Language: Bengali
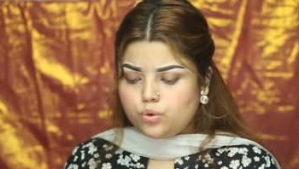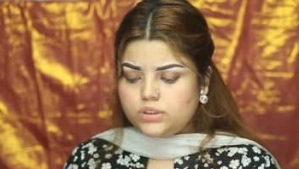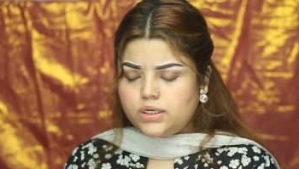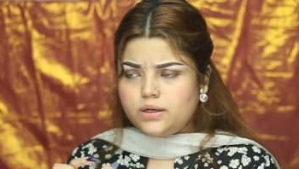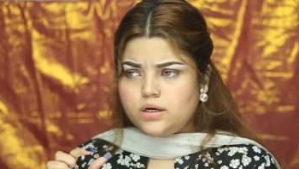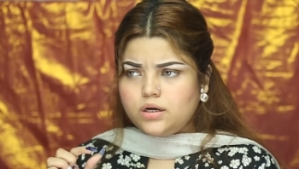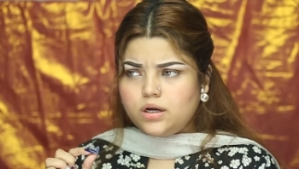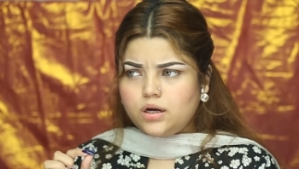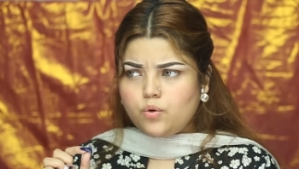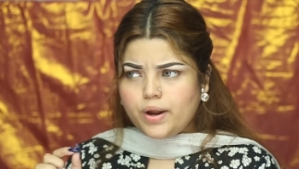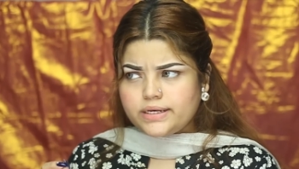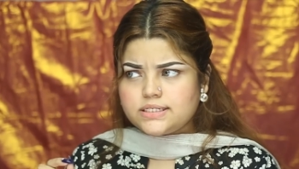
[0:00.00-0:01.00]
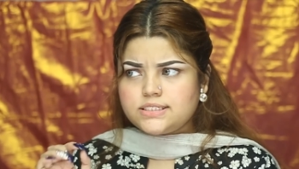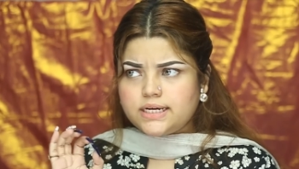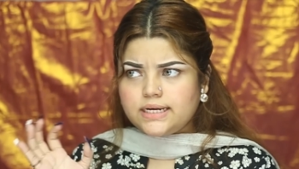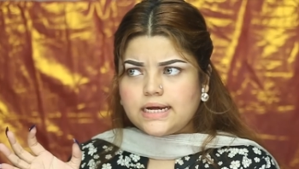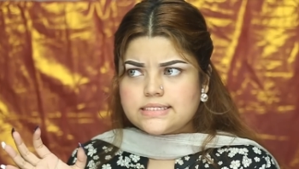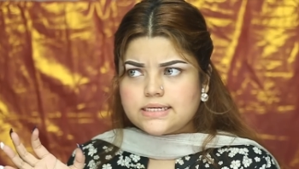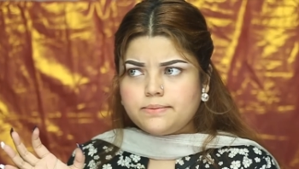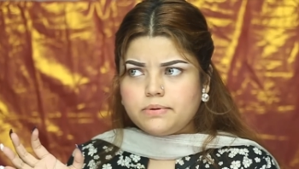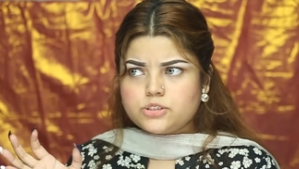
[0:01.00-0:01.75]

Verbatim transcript: ওদের কয়েকটা শেড আছে